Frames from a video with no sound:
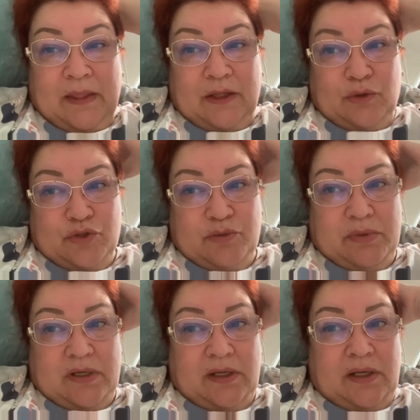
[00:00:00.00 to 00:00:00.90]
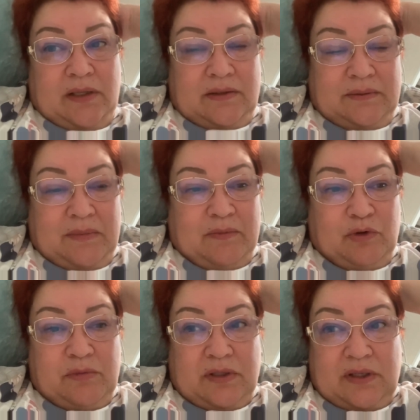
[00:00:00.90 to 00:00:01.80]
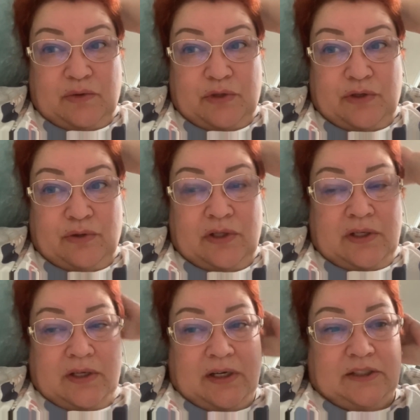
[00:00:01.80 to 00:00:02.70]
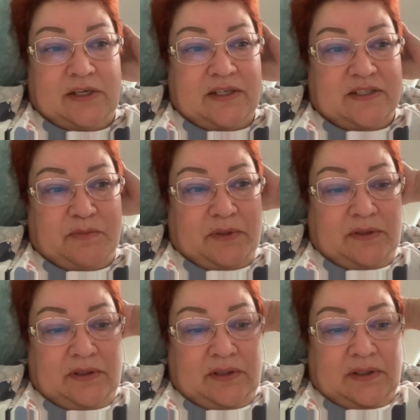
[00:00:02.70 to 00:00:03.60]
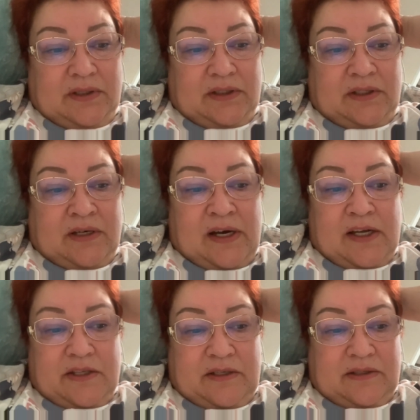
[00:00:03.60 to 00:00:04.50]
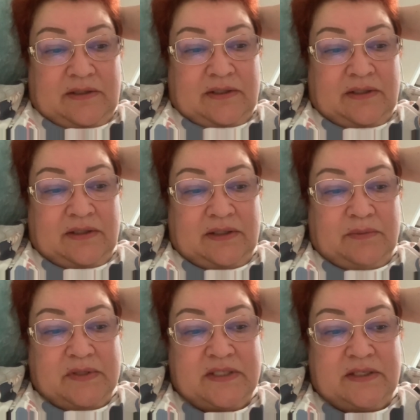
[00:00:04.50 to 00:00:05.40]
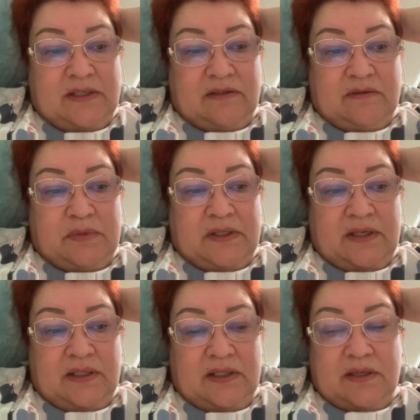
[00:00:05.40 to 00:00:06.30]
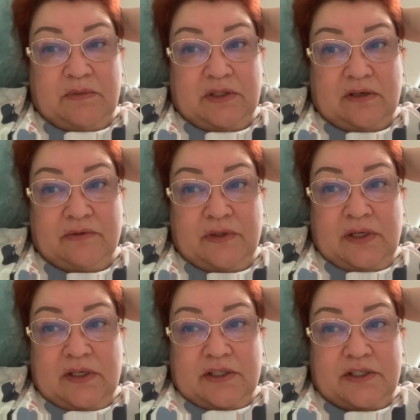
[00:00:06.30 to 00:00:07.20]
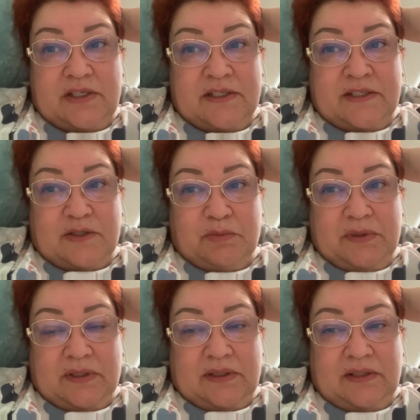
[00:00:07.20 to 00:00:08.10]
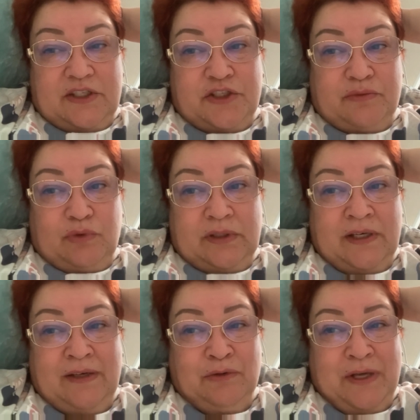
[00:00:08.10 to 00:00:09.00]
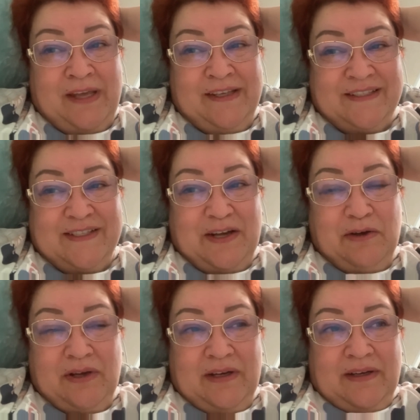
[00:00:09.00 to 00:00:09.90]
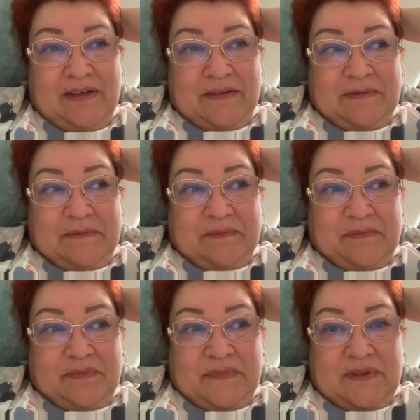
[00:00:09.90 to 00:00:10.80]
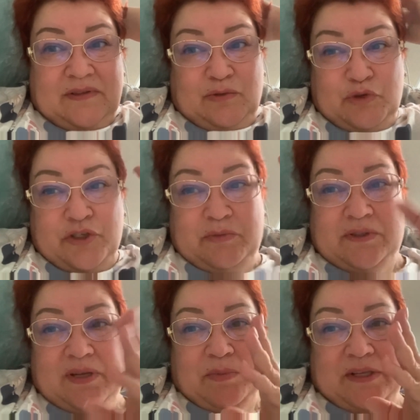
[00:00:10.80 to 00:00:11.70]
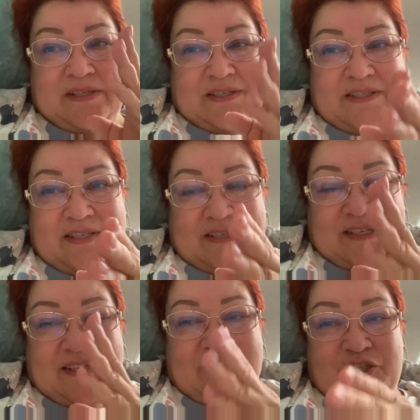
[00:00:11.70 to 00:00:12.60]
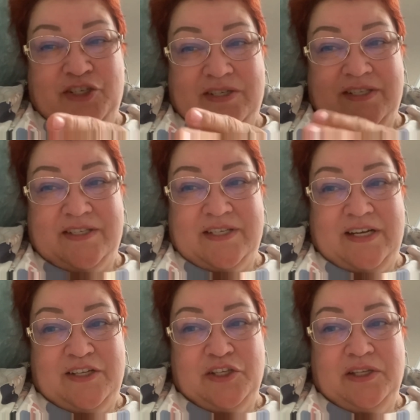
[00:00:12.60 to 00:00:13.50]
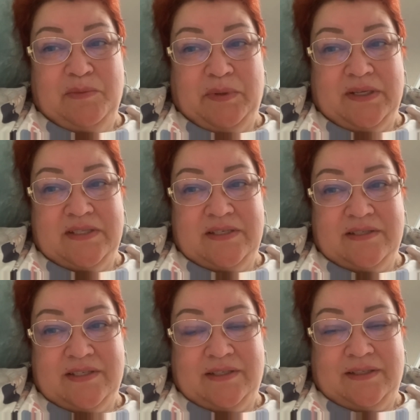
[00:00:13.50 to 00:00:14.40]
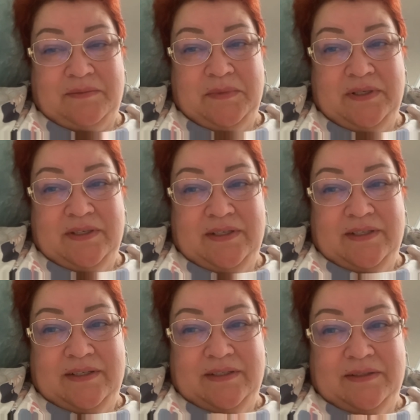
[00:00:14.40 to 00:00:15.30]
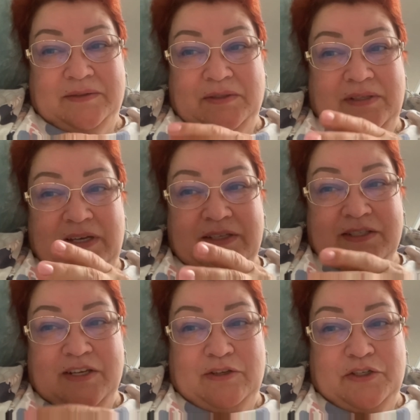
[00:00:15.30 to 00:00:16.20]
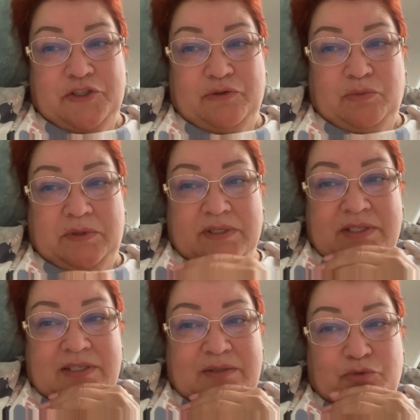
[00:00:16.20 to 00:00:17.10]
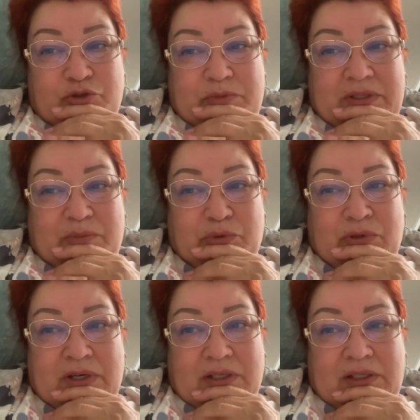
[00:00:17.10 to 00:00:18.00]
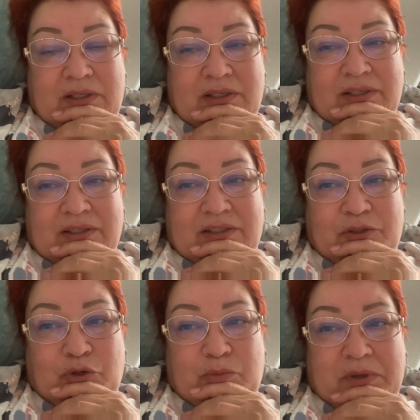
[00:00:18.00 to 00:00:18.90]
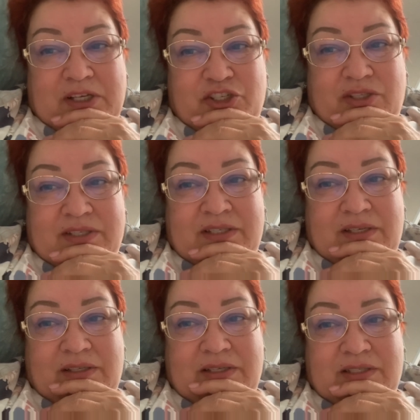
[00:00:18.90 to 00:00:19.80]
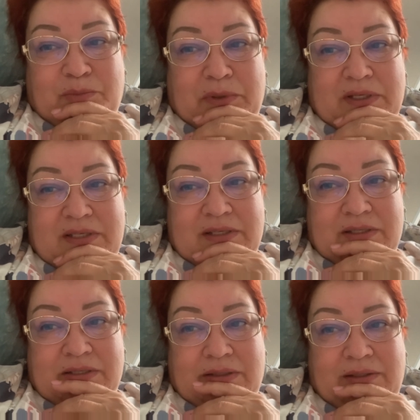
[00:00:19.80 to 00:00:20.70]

Тоже берегли. Мама умерла, у нее отрез был ткани постельного белья, наверное, метров 10 было. Для чего она его, я не знаю. Ну, можно было на полотенце раньше разрезали, льняные полотенца там. Я не знаю, для чего было. Знаете, может быть, на похороны, как гроб раньше носили на этих полотенцах.